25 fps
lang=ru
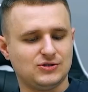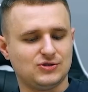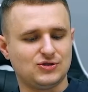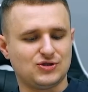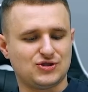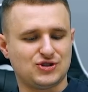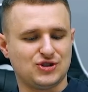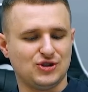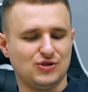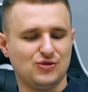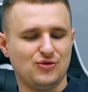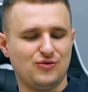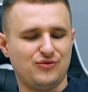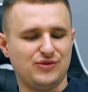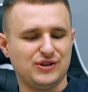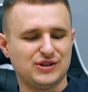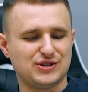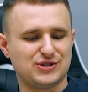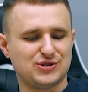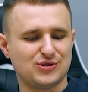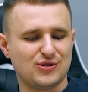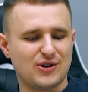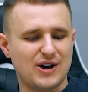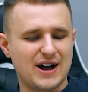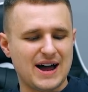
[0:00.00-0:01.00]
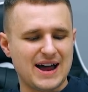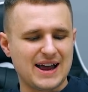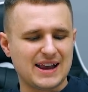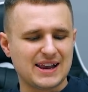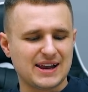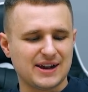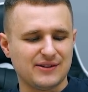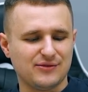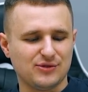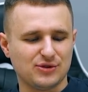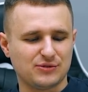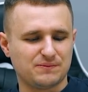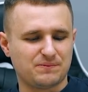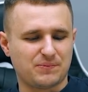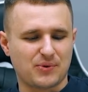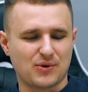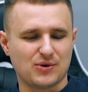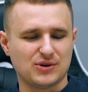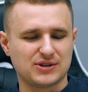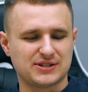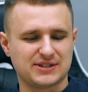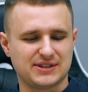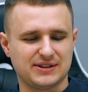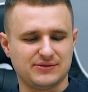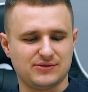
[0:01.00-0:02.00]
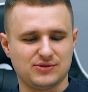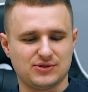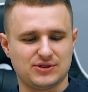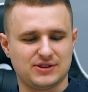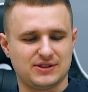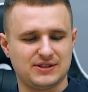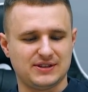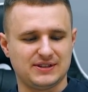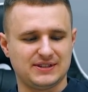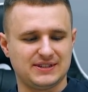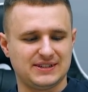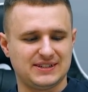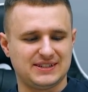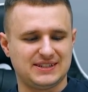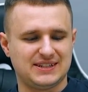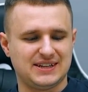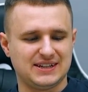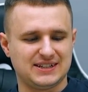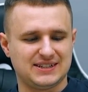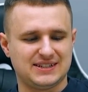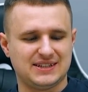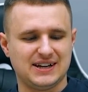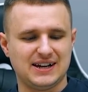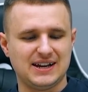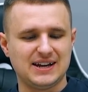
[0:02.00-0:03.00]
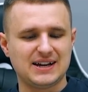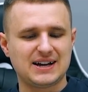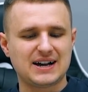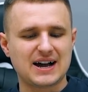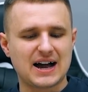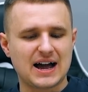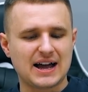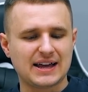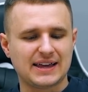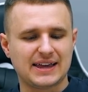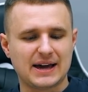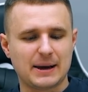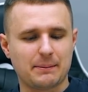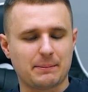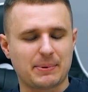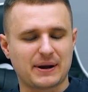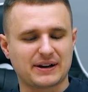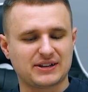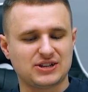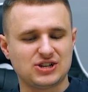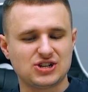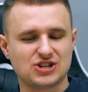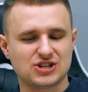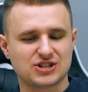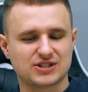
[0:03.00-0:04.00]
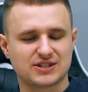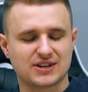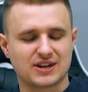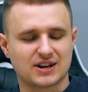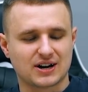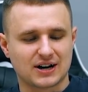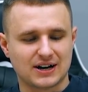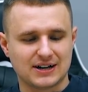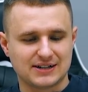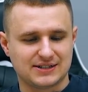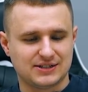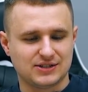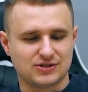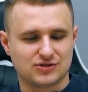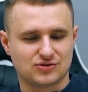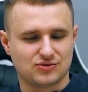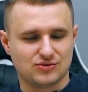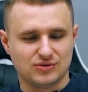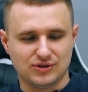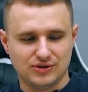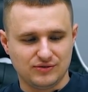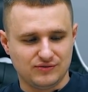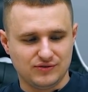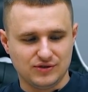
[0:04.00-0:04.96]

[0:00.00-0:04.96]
Слушайте, ну визуально, вот просто вот сдалека я практически разницу не